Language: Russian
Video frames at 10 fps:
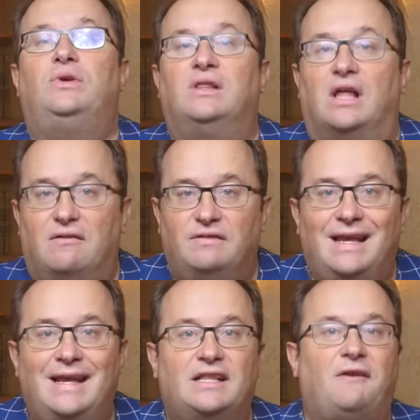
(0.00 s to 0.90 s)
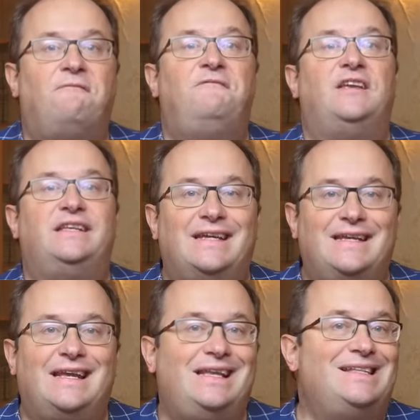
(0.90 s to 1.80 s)
главное – это
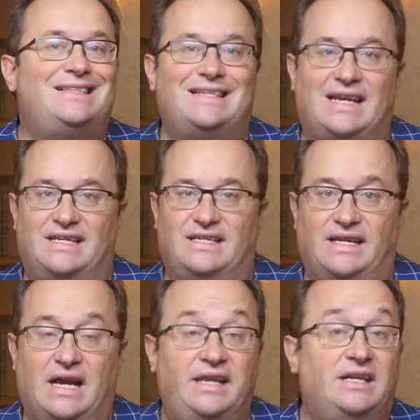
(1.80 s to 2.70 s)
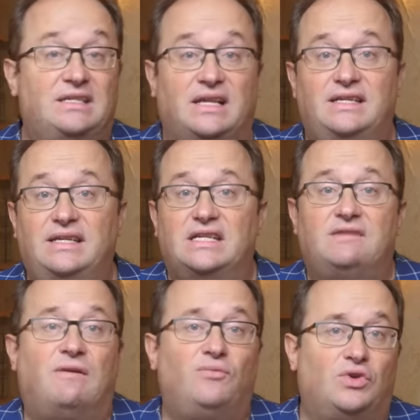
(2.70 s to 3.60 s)
введение лицензий. Они, кстати, есть
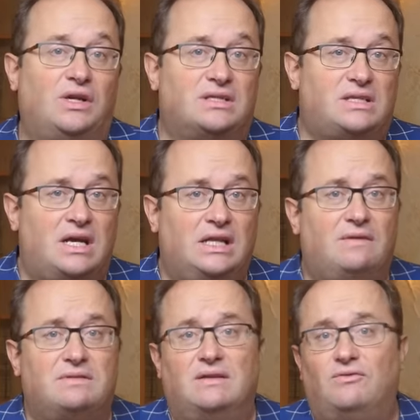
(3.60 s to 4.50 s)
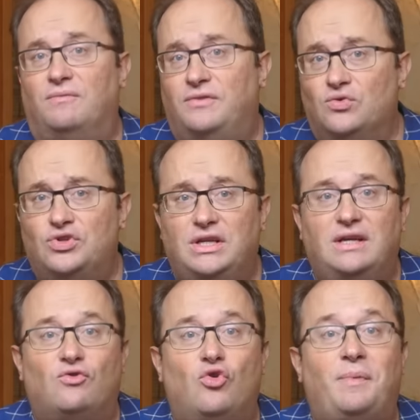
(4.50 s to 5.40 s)
во многих странах, в основном в Южной
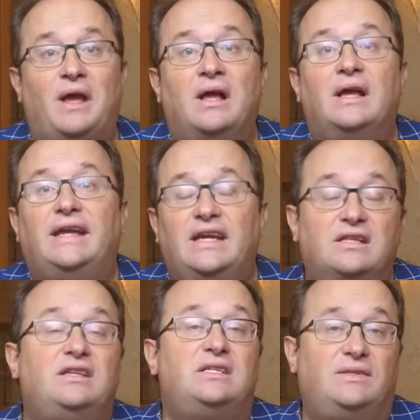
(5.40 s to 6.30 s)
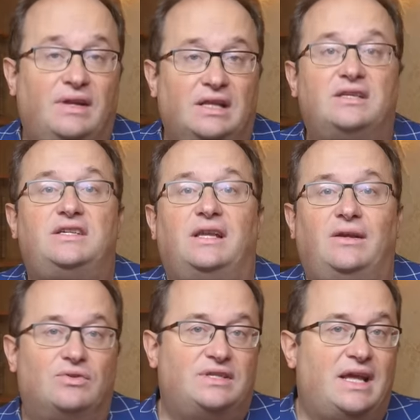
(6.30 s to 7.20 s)
Европе, и это действительно
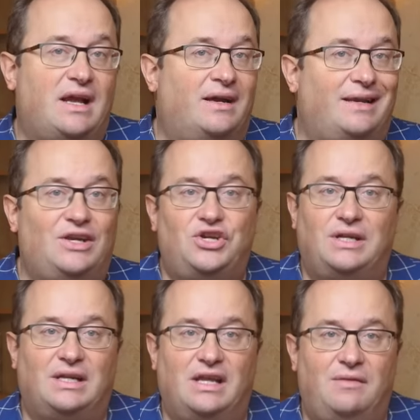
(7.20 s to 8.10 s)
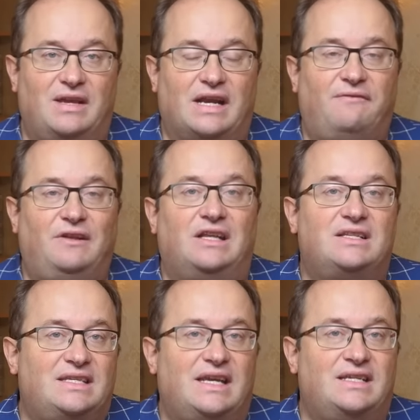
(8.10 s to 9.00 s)
серьезная ограничительная мера, ведь
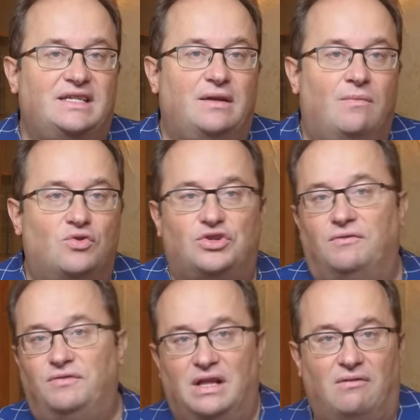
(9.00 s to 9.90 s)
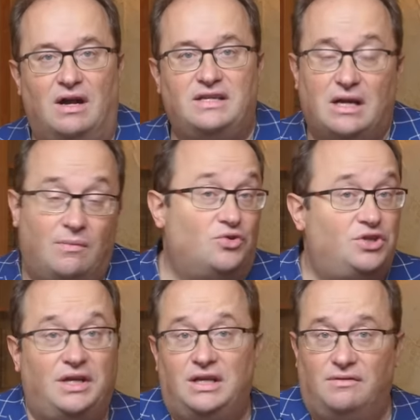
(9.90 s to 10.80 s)
лицензии можно выдавать, а
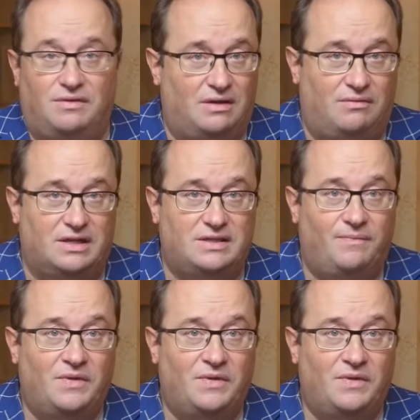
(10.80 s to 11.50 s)
можно и не выдавать.